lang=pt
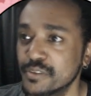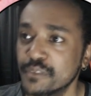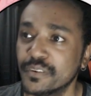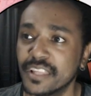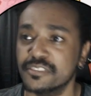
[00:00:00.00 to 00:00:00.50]
a gente
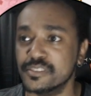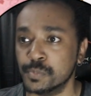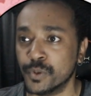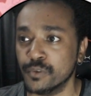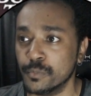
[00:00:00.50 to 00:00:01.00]
vai falar
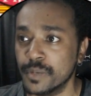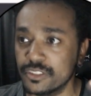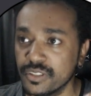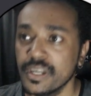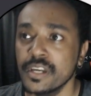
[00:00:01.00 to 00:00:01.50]
disso
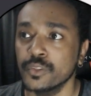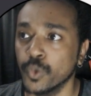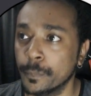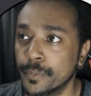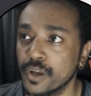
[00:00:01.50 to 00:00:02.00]
provavelmente
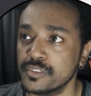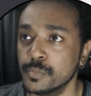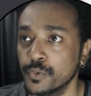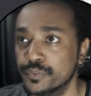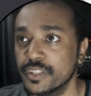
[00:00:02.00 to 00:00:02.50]
no
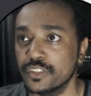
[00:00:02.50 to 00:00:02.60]
próximo